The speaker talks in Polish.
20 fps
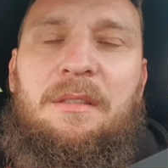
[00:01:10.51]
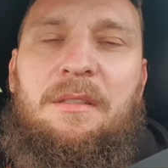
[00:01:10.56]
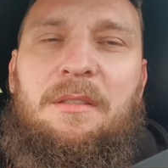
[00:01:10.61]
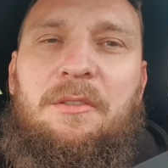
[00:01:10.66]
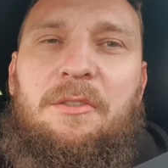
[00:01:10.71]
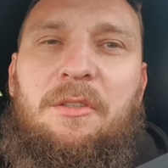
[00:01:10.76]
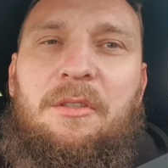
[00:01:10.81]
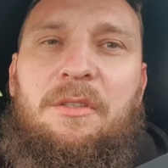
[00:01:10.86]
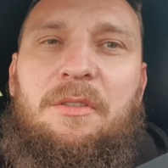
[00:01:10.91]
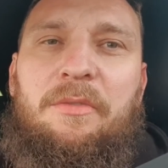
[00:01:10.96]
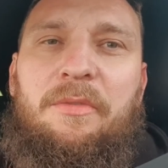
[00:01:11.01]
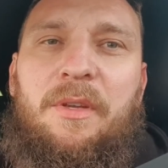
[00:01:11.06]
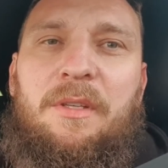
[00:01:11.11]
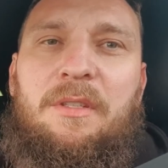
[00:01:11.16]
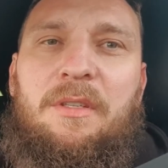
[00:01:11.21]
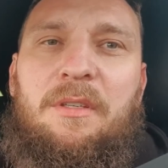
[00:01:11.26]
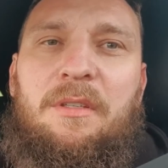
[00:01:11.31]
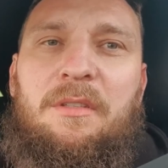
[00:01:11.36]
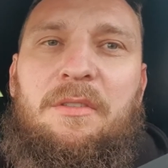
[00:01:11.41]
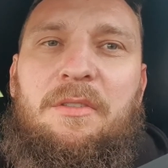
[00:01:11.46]
Jeżeli
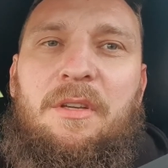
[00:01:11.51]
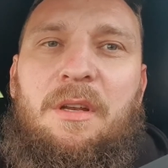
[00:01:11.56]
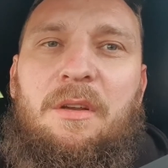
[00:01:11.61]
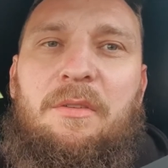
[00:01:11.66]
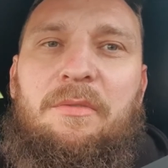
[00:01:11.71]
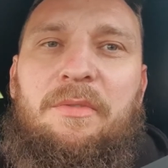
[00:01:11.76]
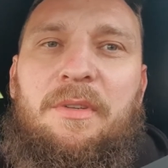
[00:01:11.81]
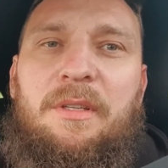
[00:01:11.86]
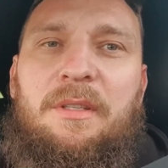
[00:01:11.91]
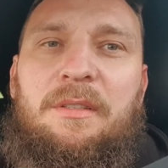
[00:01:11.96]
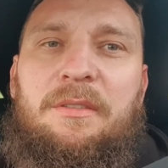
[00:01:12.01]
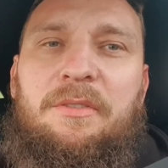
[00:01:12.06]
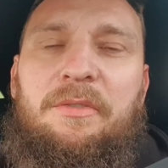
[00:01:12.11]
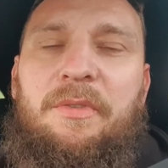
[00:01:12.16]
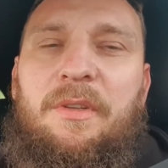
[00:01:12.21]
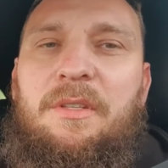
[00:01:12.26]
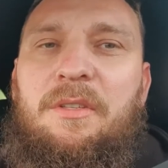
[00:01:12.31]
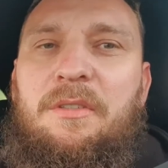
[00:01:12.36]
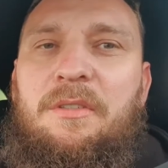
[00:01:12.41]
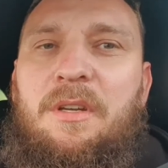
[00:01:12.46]
świece żarowe,
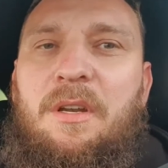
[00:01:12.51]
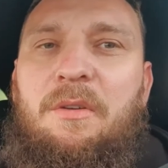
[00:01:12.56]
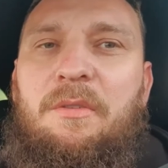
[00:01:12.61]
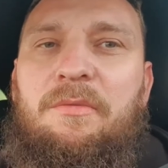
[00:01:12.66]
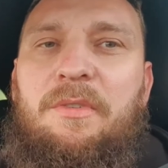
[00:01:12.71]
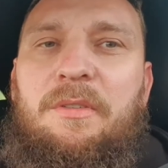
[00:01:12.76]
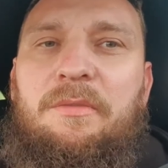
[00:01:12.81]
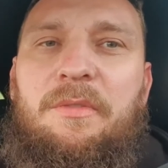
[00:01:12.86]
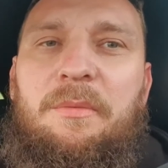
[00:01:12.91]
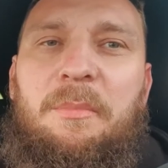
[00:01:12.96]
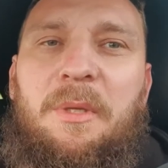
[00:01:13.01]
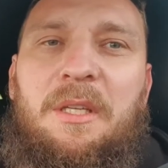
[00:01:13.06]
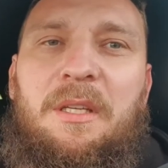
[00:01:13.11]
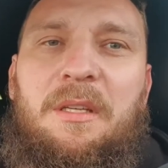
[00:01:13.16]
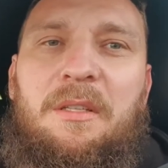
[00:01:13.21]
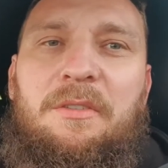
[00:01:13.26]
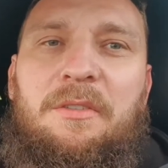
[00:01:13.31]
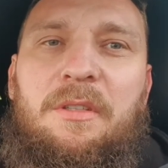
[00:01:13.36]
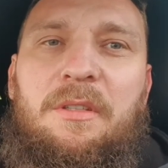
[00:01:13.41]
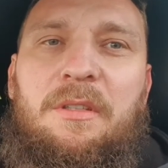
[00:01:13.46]
świece żarowe
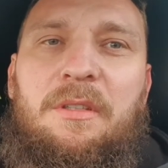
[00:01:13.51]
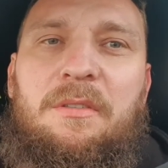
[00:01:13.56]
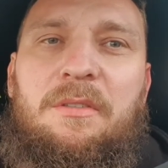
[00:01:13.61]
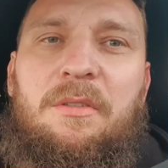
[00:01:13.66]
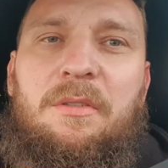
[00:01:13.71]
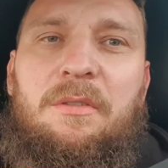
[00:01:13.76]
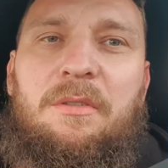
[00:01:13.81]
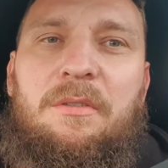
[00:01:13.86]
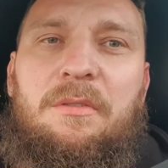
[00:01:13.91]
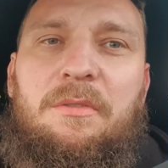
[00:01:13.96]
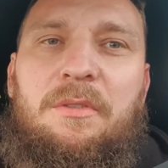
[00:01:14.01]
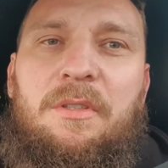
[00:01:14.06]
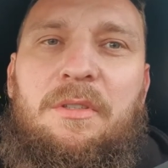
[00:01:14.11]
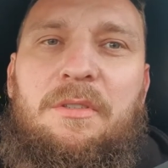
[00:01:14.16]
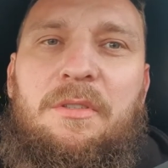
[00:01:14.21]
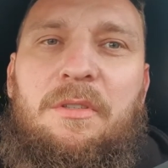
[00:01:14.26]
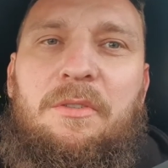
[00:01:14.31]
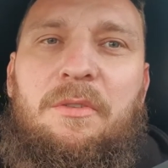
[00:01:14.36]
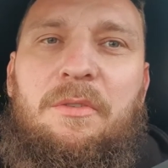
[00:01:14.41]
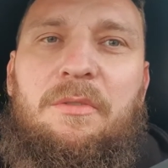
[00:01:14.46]
wymienia się co
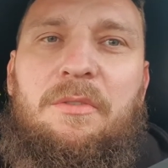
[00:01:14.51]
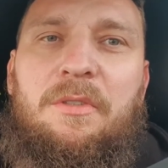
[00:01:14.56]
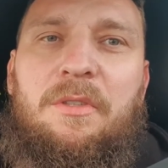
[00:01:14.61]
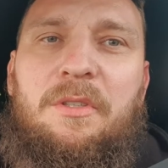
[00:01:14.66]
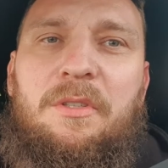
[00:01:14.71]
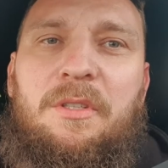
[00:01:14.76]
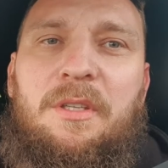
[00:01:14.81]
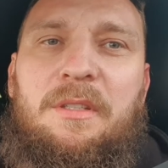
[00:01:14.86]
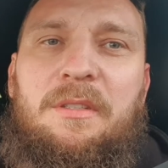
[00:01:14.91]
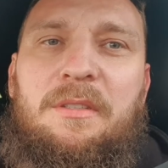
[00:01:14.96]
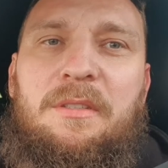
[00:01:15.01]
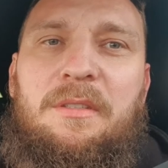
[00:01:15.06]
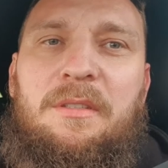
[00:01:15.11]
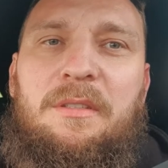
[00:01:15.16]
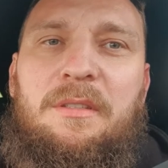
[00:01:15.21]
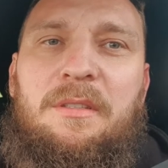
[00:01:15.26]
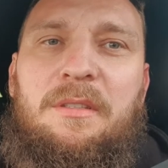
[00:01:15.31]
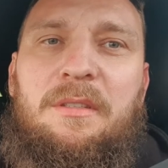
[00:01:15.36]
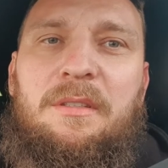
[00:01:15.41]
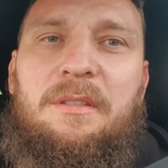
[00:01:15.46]
60
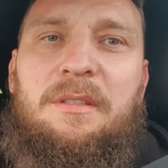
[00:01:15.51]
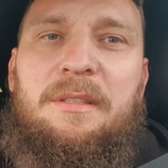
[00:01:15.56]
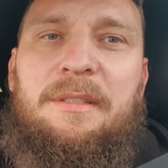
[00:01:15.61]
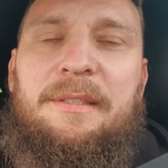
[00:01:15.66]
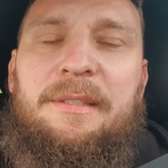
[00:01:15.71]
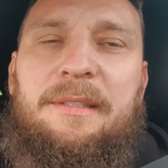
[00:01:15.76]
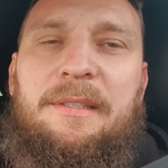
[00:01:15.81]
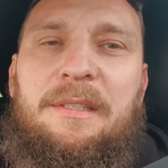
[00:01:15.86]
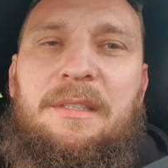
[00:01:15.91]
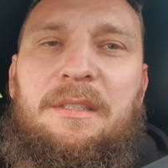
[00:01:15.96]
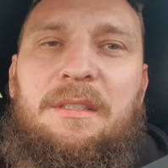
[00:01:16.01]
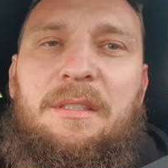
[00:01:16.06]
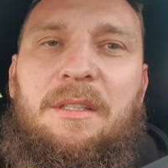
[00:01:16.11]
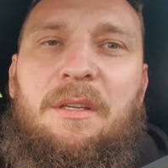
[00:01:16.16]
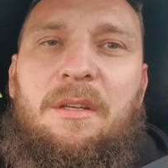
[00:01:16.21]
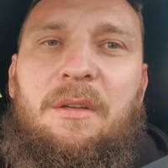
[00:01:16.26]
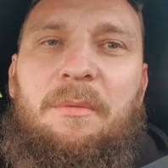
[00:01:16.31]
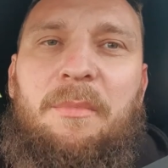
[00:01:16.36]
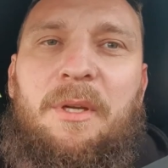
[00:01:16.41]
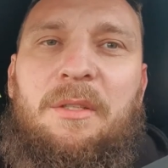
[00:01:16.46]
tysięcy
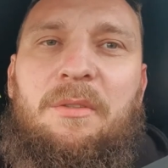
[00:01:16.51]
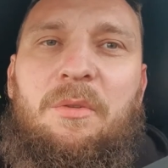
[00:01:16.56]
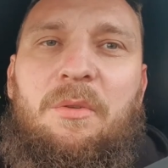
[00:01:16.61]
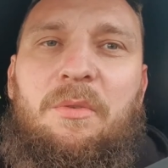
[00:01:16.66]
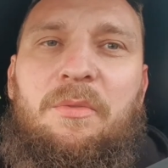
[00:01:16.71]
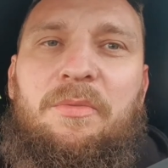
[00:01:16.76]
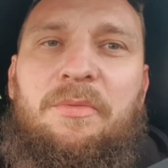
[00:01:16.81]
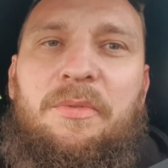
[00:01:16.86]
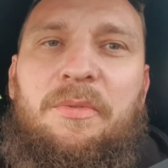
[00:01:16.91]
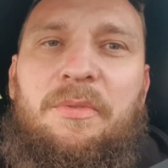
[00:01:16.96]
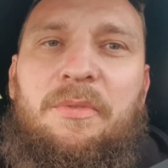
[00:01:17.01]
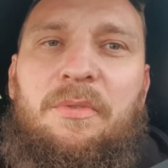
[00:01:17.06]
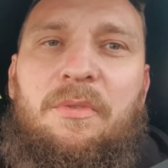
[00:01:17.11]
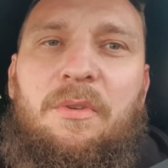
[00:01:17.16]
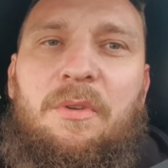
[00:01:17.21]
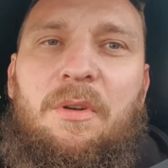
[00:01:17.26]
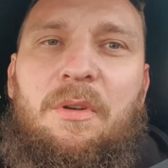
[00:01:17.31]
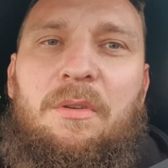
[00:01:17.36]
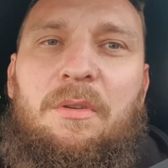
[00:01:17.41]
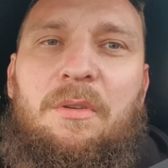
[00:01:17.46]
kilometrów
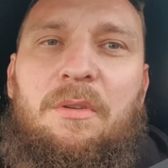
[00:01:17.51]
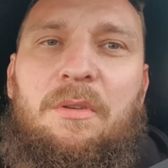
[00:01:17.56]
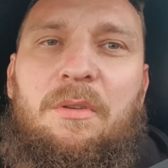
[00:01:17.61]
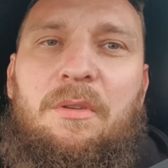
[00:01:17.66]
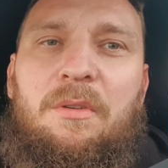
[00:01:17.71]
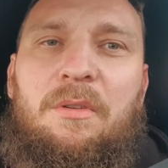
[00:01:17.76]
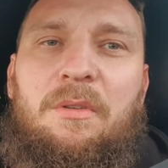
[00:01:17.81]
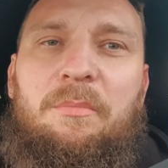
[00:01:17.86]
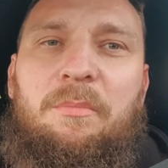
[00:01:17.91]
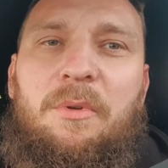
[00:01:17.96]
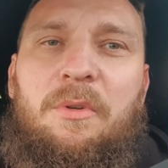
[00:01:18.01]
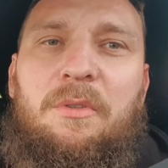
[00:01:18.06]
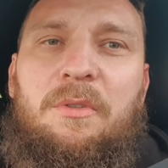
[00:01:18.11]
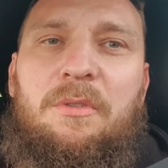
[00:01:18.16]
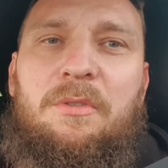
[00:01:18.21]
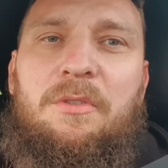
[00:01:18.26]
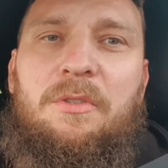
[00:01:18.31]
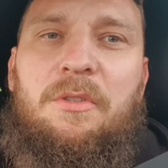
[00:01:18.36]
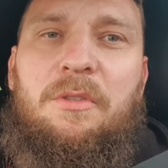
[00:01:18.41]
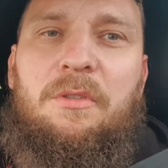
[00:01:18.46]

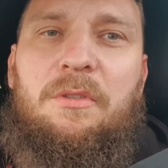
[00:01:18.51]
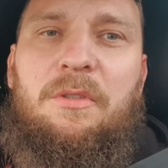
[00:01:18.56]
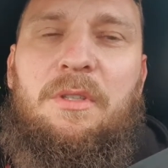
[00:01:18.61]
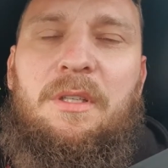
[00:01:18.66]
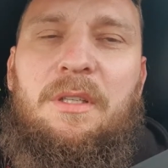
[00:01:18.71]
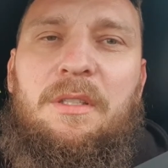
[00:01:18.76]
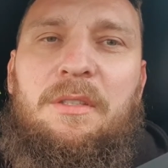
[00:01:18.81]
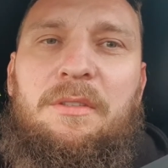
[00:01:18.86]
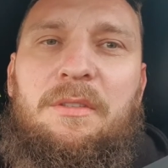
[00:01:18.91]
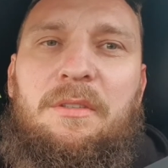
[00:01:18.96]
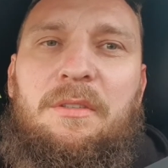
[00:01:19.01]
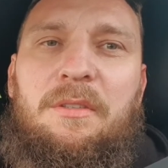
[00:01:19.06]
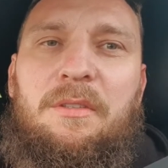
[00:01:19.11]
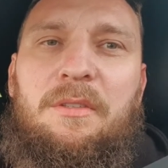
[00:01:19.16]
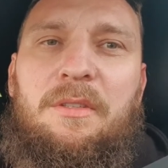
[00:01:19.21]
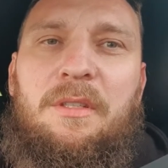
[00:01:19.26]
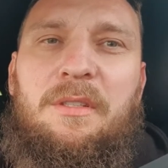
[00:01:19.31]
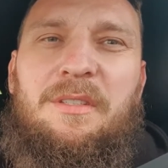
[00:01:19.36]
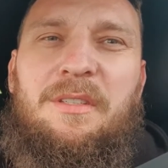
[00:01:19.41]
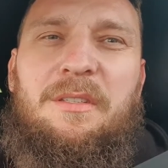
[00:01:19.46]
albo co ileś
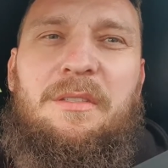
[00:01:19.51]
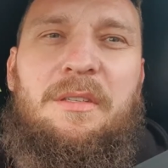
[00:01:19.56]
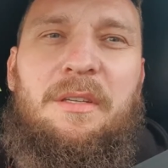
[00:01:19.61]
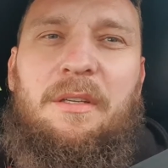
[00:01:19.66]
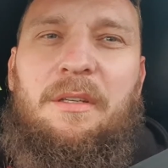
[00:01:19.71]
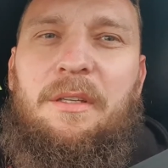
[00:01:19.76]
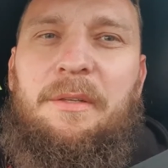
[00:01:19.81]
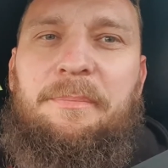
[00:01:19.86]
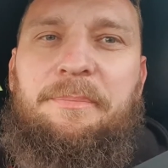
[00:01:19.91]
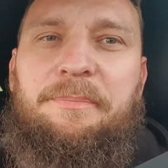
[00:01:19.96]
tysięcy cykli.